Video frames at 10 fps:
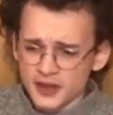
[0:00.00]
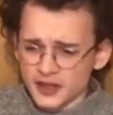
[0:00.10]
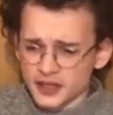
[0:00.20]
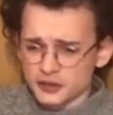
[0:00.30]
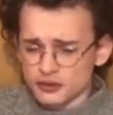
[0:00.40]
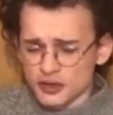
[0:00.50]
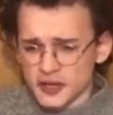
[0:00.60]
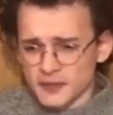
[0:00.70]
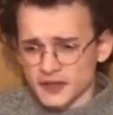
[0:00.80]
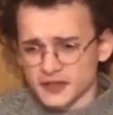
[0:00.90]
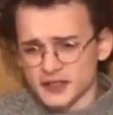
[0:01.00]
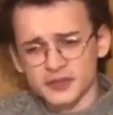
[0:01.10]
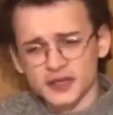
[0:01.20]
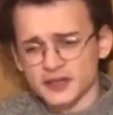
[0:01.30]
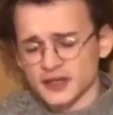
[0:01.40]
ilk söyleyen ben değilim.
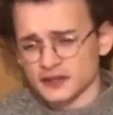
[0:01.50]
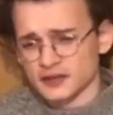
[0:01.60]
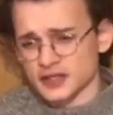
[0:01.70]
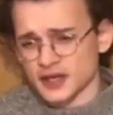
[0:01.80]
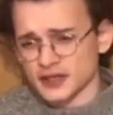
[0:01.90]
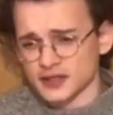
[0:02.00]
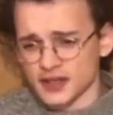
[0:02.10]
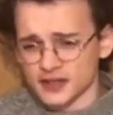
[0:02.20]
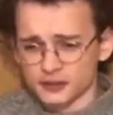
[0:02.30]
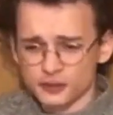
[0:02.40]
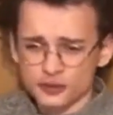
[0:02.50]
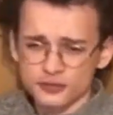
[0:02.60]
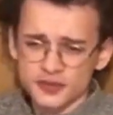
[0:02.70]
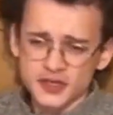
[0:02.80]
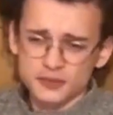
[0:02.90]
Yayınlarda vesairede de anlatıyoruz.
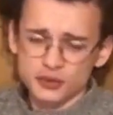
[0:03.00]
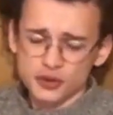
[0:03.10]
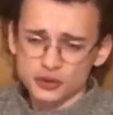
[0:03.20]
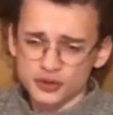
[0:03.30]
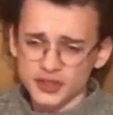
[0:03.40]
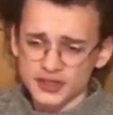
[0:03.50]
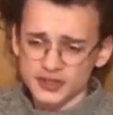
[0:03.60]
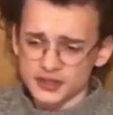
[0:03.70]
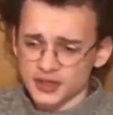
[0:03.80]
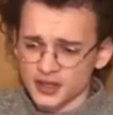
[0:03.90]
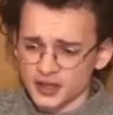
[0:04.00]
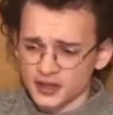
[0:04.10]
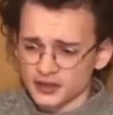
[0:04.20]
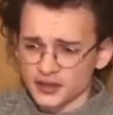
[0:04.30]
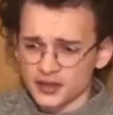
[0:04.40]
Mises buna çok değinir.
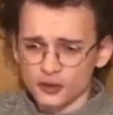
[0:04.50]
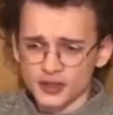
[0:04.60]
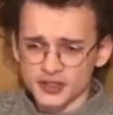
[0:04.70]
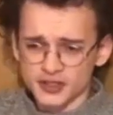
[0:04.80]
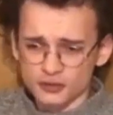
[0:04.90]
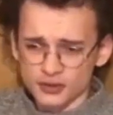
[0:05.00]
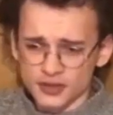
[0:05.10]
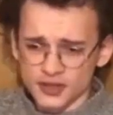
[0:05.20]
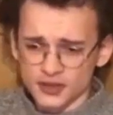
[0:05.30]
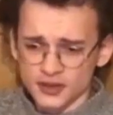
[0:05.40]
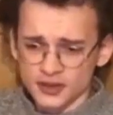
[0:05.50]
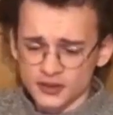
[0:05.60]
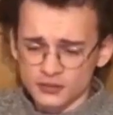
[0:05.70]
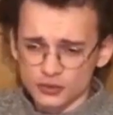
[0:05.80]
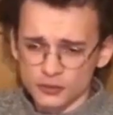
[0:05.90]
Teori on History'de
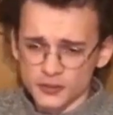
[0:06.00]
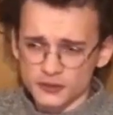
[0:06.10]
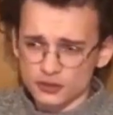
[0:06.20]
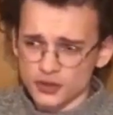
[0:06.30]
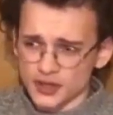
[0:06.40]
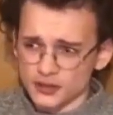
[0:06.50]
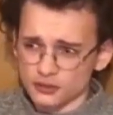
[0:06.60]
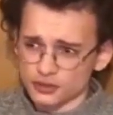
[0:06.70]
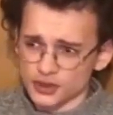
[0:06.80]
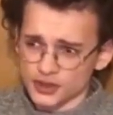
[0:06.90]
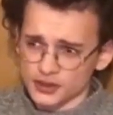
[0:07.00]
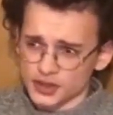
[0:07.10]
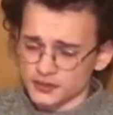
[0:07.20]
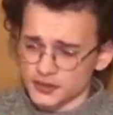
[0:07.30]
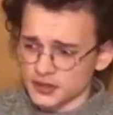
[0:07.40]
bu mevzulara Türkçe
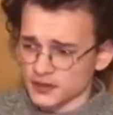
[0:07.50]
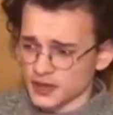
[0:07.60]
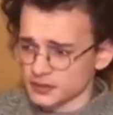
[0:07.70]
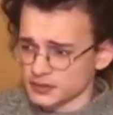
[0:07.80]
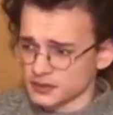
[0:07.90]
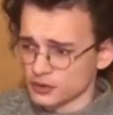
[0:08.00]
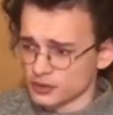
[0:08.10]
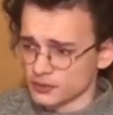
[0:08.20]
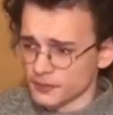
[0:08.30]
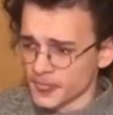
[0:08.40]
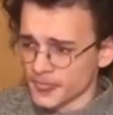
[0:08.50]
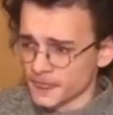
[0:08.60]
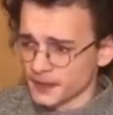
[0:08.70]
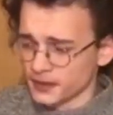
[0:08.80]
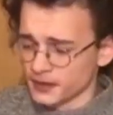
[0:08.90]
çevirisi var mı bilmiyorum.
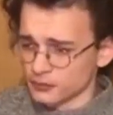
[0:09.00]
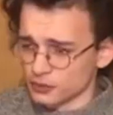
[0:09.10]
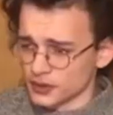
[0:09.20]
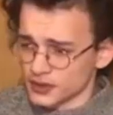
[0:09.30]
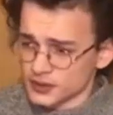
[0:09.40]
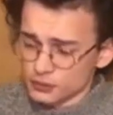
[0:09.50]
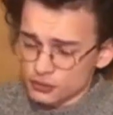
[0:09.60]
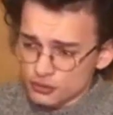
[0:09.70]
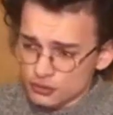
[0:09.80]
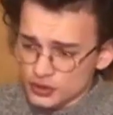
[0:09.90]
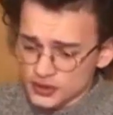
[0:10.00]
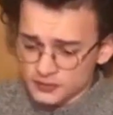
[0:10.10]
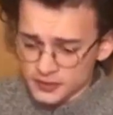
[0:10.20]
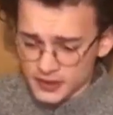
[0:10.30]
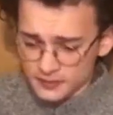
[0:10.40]
Ee, buna değinir. Bu uzun süredir
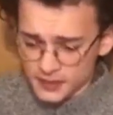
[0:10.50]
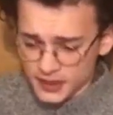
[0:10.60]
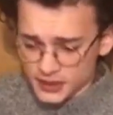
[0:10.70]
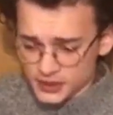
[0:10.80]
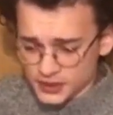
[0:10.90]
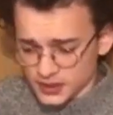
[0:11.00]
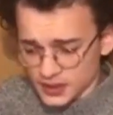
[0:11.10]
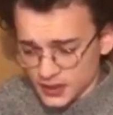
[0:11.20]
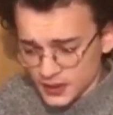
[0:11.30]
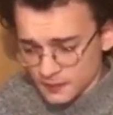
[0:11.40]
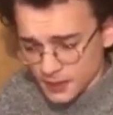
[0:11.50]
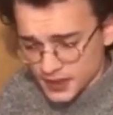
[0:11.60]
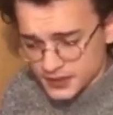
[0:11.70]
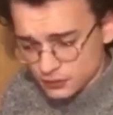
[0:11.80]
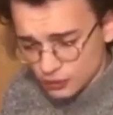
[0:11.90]
bilinen bir eleştiri.
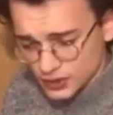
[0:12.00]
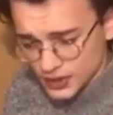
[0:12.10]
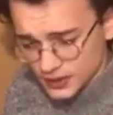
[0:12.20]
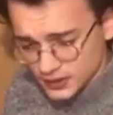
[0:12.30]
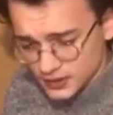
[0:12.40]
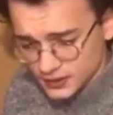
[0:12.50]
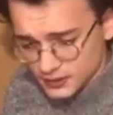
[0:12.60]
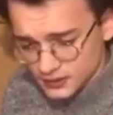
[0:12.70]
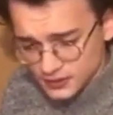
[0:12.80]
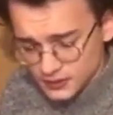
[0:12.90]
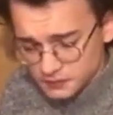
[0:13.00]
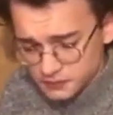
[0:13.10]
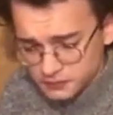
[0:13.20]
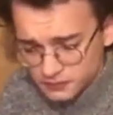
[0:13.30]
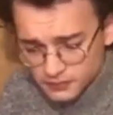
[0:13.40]
Marx'ın ortaya attığı
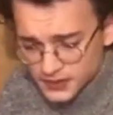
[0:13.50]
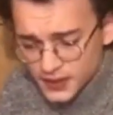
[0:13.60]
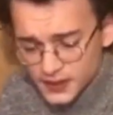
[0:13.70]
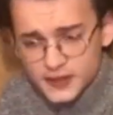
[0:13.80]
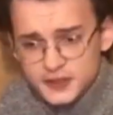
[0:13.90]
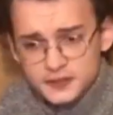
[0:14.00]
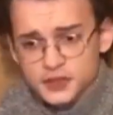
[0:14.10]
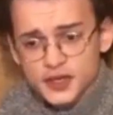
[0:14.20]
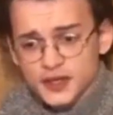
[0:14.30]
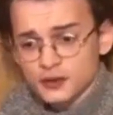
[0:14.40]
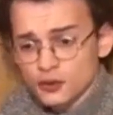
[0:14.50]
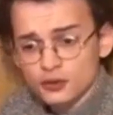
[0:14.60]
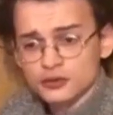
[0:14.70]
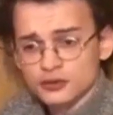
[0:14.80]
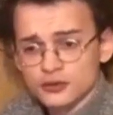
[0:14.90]
materyalist bir şeyler
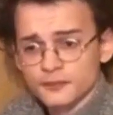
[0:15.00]
yoktur.